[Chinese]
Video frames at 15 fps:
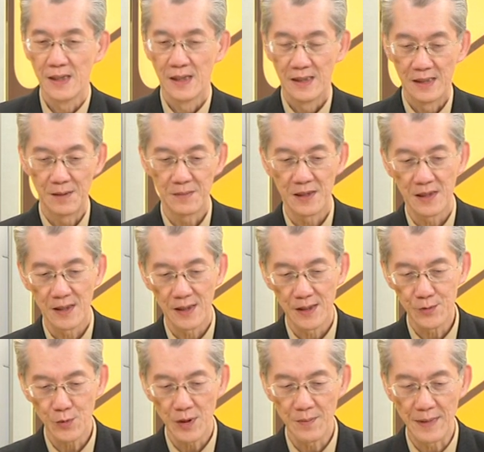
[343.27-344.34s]
那么
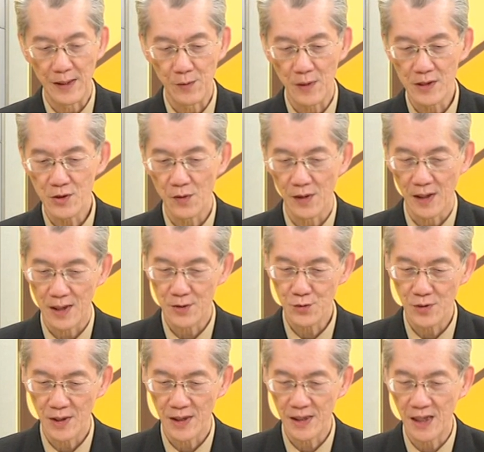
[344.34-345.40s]
对美关系，我刚刚
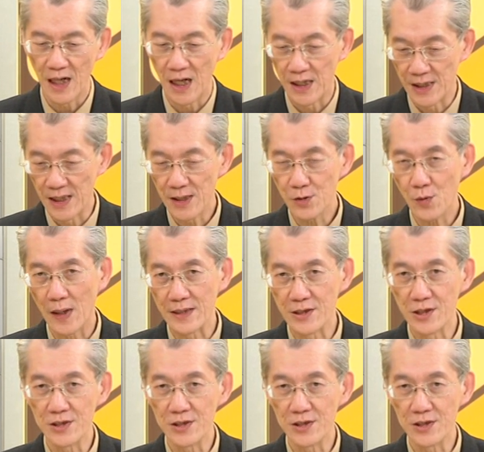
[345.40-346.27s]
说了，可能短期